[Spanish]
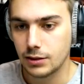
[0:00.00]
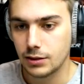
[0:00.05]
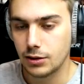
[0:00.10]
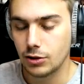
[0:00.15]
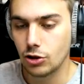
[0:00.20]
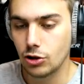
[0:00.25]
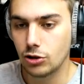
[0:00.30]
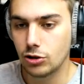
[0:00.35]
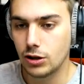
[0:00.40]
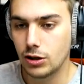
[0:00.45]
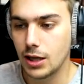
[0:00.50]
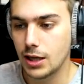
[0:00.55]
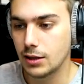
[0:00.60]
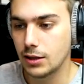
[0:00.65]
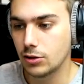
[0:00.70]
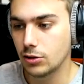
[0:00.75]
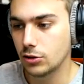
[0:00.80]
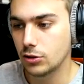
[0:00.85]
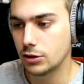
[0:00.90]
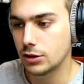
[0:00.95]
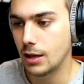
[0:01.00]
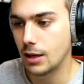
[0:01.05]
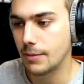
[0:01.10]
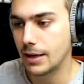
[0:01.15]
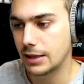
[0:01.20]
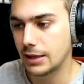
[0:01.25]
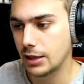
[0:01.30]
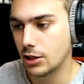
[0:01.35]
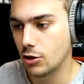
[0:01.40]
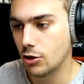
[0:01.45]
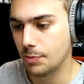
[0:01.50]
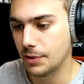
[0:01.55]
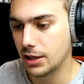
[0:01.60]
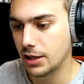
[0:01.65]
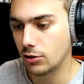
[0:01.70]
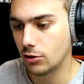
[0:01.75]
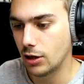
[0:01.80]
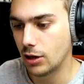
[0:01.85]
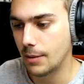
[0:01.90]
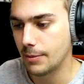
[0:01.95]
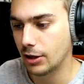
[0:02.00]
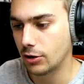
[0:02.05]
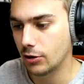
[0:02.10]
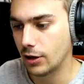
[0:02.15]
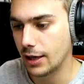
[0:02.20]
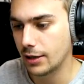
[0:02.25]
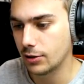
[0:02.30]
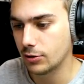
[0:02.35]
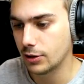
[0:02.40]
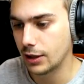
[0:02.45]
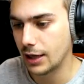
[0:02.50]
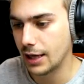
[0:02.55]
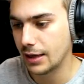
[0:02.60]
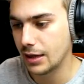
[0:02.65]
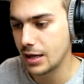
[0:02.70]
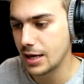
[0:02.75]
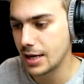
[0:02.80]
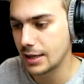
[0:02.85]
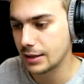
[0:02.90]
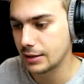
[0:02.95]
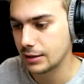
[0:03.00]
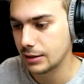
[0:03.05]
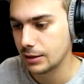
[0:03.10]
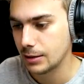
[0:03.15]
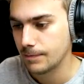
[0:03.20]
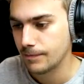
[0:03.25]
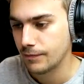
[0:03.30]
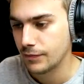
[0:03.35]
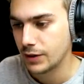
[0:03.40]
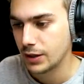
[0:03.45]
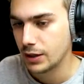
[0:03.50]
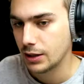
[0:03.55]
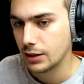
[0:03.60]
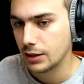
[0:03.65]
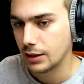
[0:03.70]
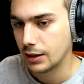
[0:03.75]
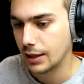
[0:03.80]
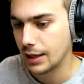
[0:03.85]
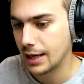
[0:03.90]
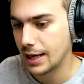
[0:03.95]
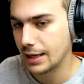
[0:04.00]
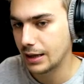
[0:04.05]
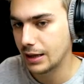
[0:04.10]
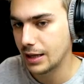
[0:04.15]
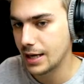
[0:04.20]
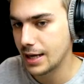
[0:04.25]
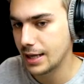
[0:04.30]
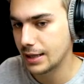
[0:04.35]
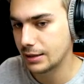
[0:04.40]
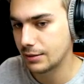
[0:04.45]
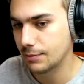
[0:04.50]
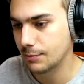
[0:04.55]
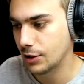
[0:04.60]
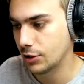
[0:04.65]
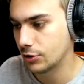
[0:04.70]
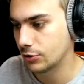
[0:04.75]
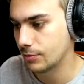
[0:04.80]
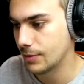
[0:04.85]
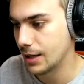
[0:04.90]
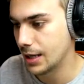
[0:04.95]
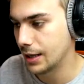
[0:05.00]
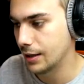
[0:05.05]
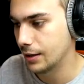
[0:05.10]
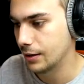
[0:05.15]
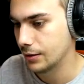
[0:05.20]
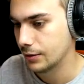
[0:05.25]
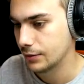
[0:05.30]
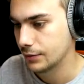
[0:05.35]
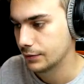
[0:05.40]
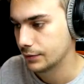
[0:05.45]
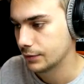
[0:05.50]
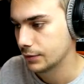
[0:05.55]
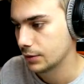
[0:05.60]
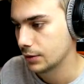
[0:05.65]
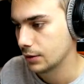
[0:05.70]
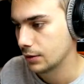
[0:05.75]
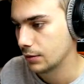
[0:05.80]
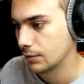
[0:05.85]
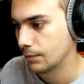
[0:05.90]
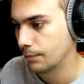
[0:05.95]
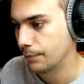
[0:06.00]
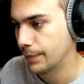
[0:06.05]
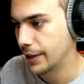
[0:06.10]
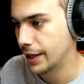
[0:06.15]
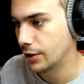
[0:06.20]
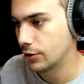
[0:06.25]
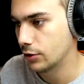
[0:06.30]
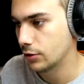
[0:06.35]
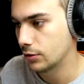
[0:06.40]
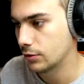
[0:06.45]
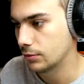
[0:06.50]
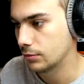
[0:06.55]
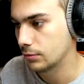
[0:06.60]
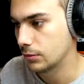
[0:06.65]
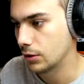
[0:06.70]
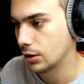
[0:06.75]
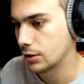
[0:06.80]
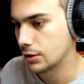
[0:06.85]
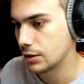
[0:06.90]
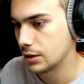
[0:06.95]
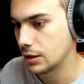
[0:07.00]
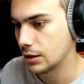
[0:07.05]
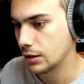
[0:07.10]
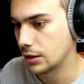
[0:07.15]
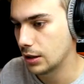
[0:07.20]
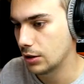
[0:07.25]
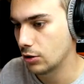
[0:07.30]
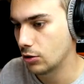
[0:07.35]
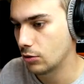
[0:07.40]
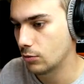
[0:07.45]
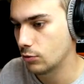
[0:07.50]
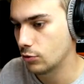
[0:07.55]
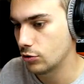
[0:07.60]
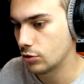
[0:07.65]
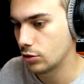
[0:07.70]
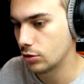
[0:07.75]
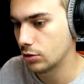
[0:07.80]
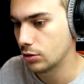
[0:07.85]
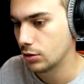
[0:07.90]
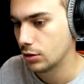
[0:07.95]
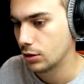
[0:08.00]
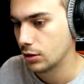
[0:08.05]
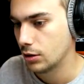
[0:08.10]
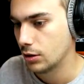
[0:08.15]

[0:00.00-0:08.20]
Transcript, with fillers: 200, el martillo pintor ha mejorado, gracias Gracias, menos mal Pero, sintiéndolo mucho